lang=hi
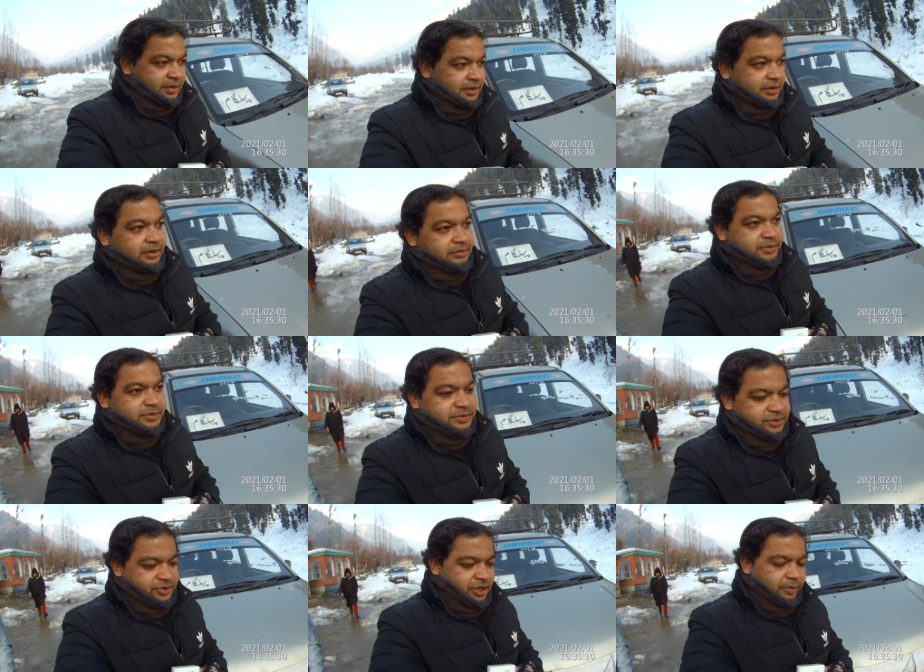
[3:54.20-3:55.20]
एकदम
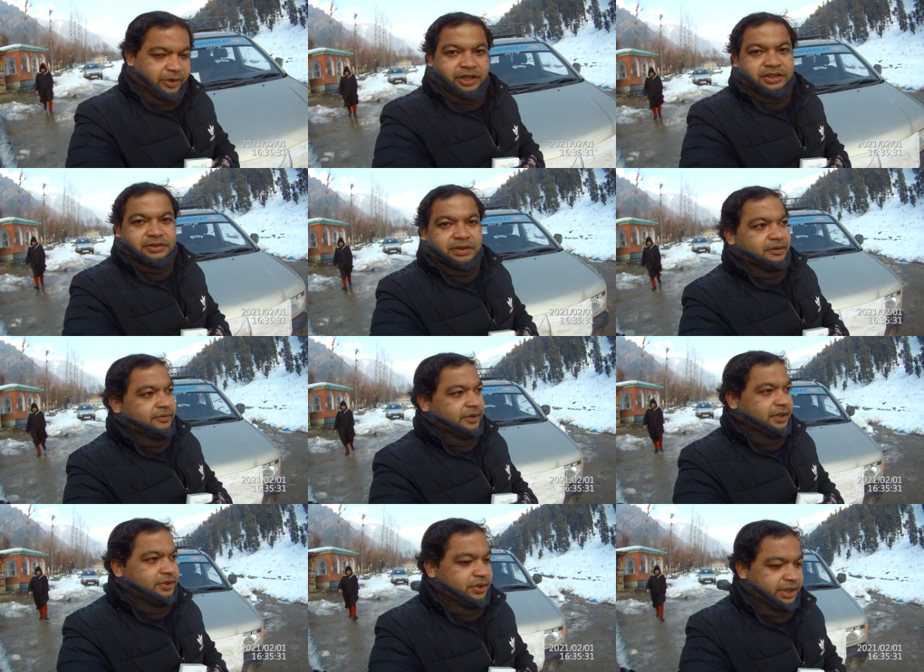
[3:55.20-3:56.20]
ज़बरदस्त वाली
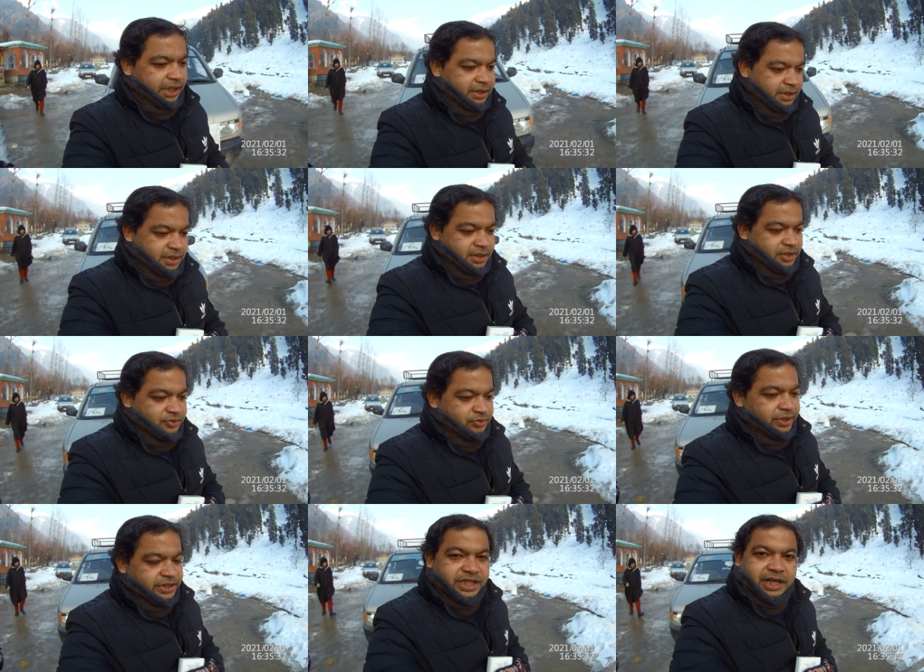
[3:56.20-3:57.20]
फीलिंग है ना
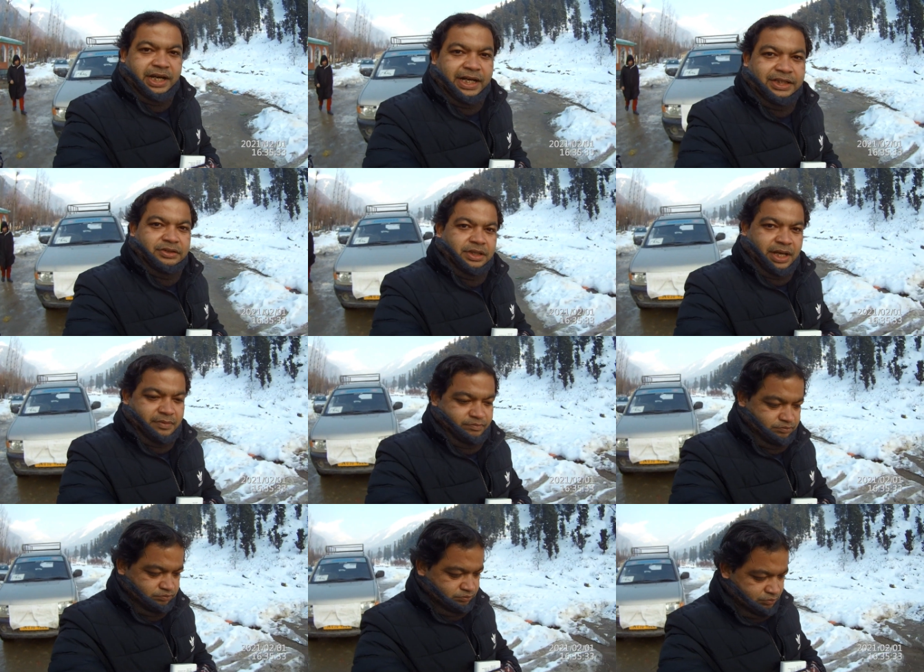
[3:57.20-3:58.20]
स्विट्ज़रलैंड जो है ना
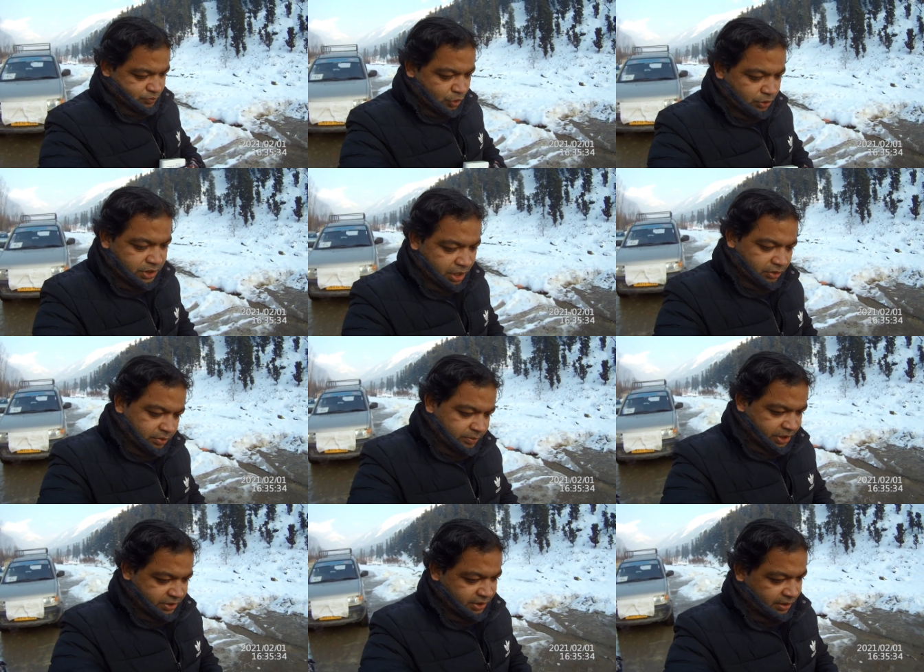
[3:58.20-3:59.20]
भूल जाओगे
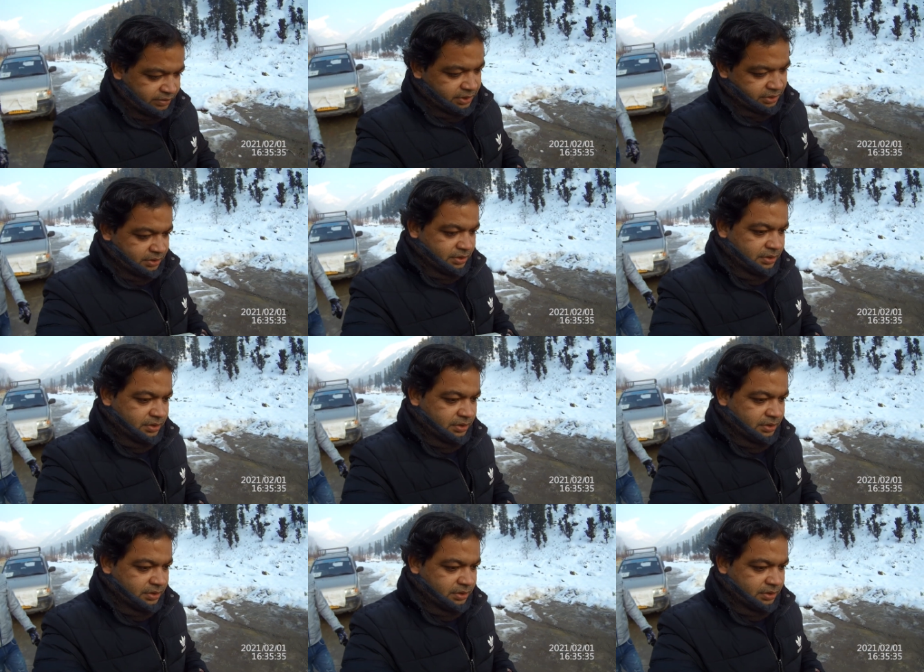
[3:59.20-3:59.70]
मेरे हिसाब से